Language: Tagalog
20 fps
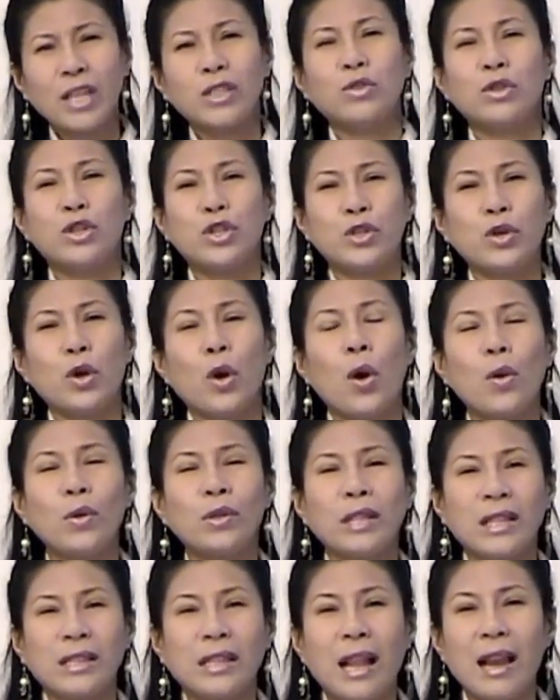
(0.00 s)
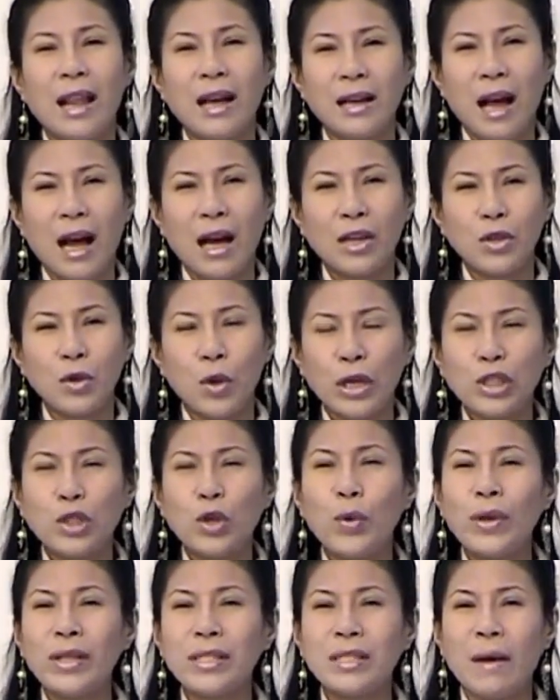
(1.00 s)
way to show na talagang
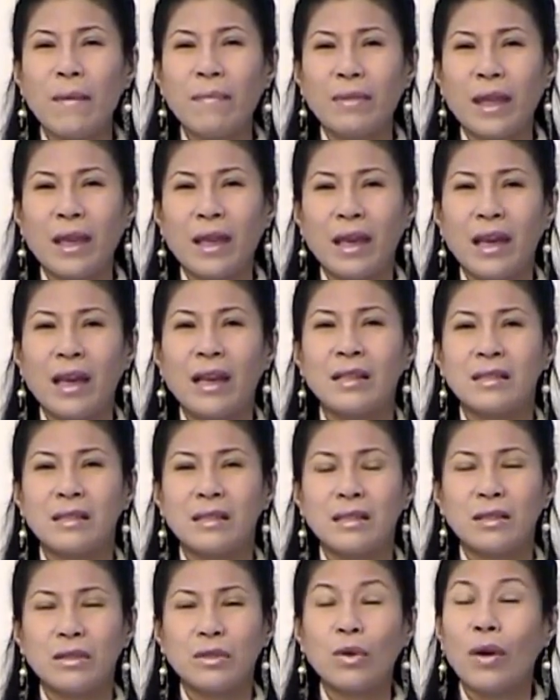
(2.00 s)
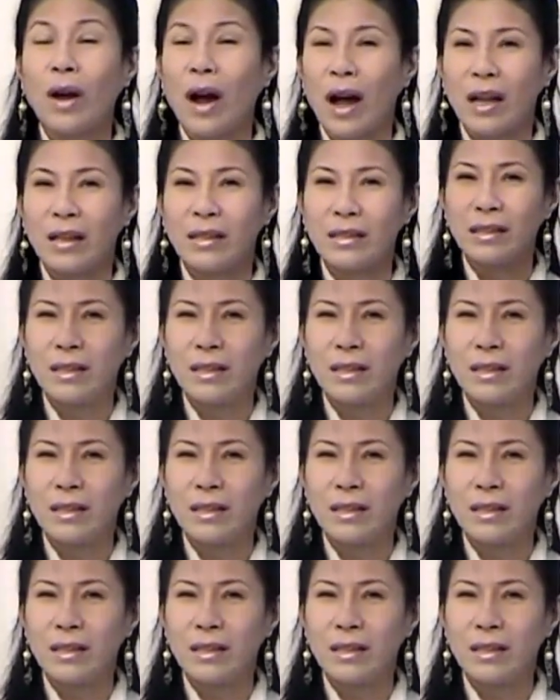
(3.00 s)
you're doing something is to